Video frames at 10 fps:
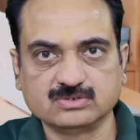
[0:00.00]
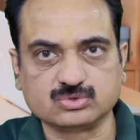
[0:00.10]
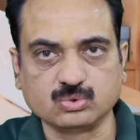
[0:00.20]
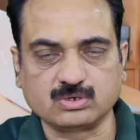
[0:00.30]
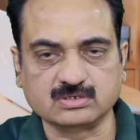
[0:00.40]

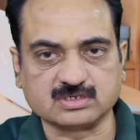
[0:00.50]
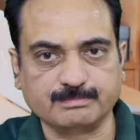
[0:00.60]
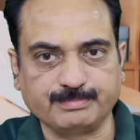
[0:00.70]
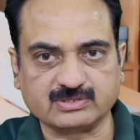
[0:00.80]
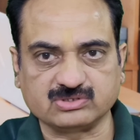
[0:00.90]
सुख
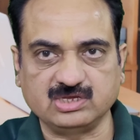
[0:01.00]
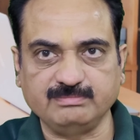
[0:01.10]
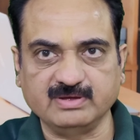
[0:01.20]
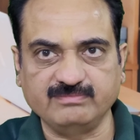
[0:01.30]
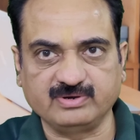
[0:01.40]
संपत्ति
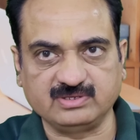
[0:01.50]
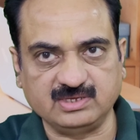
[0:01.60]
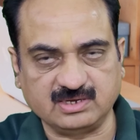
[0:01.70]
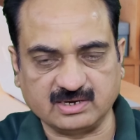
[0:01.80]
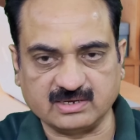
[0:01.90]
में वृद्धि
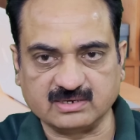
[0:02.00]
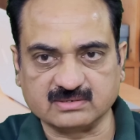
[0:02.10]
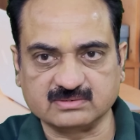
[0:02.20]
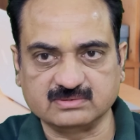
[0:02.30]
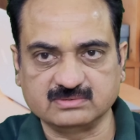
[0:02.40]
करेगा
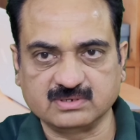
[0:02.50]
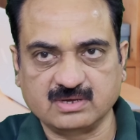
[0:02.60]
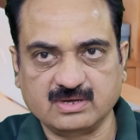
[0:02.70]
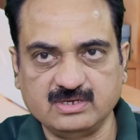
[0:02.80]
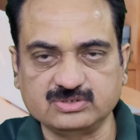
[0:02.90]

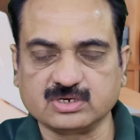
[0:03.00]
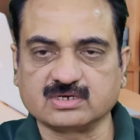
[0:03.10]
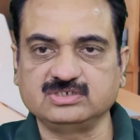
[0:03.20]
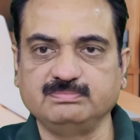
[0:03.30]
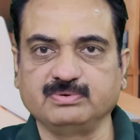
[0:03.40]
इस
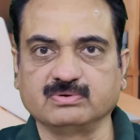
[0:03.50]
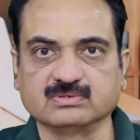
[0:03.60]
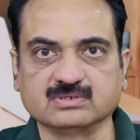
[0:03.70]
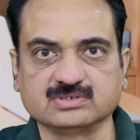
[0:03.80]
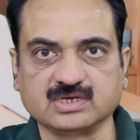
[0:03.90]
राशि
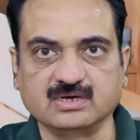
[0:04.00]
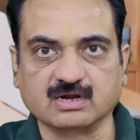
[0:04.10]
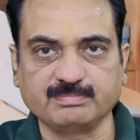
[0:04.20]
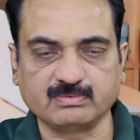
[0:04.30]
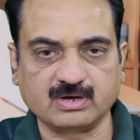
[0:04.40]
परिवर्तन से
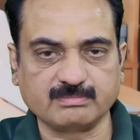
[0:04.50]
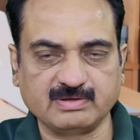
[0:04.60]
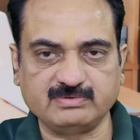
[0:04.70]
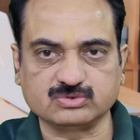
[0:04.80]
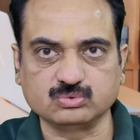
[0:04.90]
घर परिवार
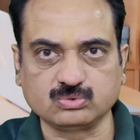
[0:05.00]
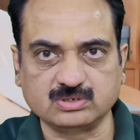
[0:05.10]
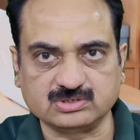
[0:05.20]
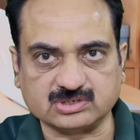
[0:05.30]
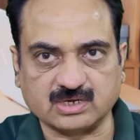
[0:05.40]
में भी सुख
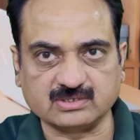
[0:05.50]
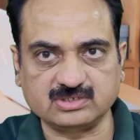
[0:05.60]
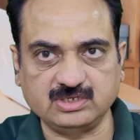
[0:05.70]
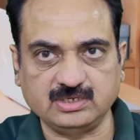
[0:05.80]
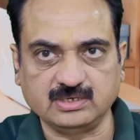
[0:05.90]

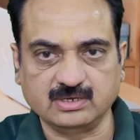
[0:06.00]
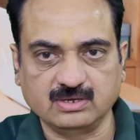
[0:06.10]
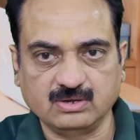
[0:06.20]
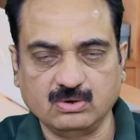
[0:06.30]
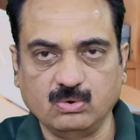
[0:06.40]
शांति
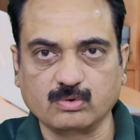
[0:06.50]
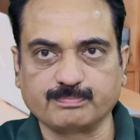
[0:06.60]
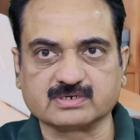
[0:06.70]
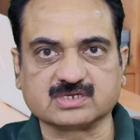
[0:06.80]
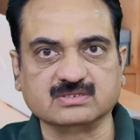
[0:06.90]
और
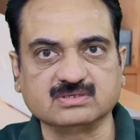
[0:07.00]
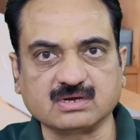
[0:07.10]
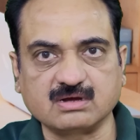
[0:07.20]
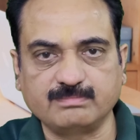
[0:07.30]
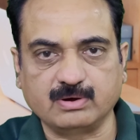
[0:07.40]
प्रसन्नता
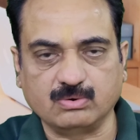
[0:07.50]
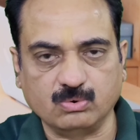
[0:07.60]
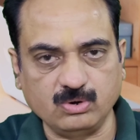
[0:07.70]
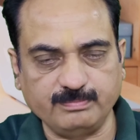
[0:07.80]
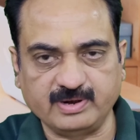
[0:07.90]
का
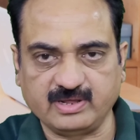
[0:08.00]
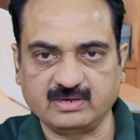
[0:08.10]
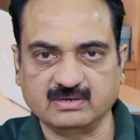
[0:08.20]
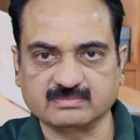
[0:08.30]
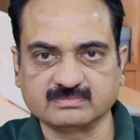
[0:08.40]
माहौल
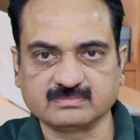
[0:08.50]
बनेगा